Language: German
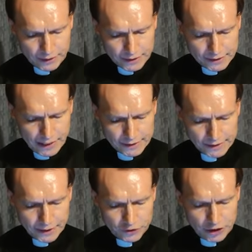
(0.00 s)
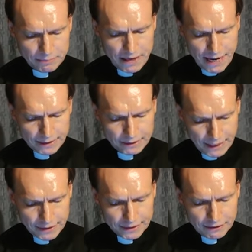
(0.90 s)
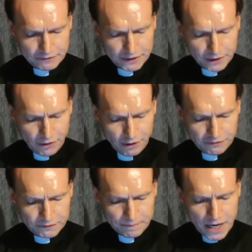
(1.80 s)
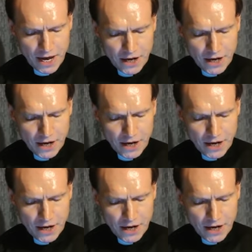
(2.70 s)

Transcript: das Naziregime tatkräftig geholfen,